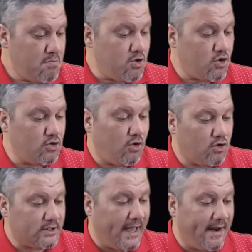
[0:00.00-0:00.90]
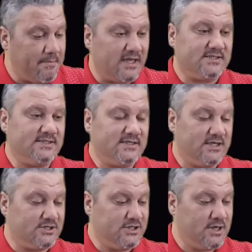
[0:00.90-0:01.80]
Bugün 10 tane maç
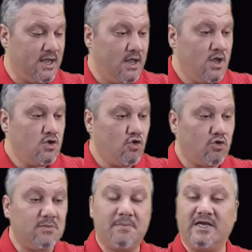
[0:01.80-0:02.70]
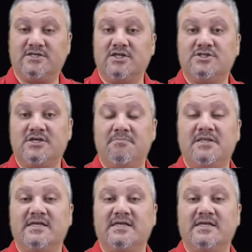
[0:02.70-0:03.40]
sizler için yorumlamaya çalışacağım.